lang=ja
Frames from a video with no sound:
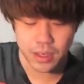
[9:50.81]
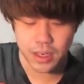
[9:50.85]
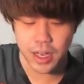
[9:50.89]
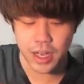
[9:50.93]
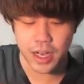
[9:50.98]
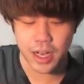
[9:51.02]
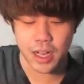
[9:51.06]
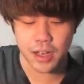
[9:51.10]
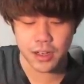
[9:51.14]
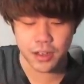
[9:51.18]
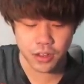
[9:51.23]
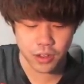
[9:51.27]
で、
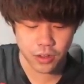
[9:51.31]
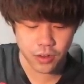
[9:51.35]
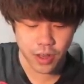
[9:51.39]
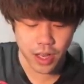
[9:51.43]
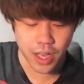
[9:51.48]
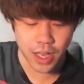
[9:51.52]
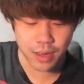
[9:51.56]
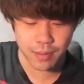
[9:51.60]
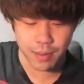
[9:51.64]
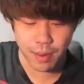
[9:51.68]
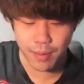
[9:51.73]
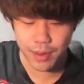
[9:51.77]
格
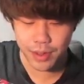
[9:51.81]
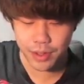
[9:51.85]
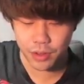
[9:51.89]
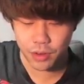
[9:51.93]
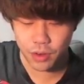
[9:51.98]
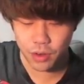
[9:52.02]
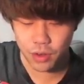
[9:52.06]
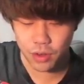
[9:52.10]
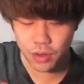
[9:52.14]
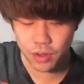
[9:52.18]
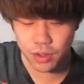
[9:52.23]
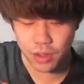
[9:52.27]
上エリババ
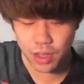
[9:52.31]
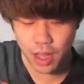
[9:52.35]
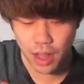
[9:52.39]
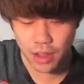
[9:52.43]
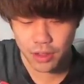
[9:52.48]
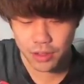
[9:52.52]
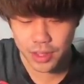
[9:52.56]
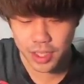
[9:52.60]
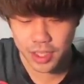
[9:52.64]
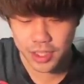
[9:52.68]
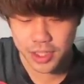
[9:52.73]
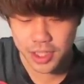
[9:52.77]
のあ
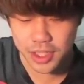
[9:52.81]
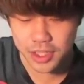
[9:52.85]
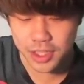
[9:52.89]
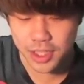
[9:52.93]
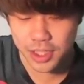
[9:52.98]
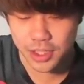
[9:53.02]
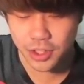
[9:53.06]
の適切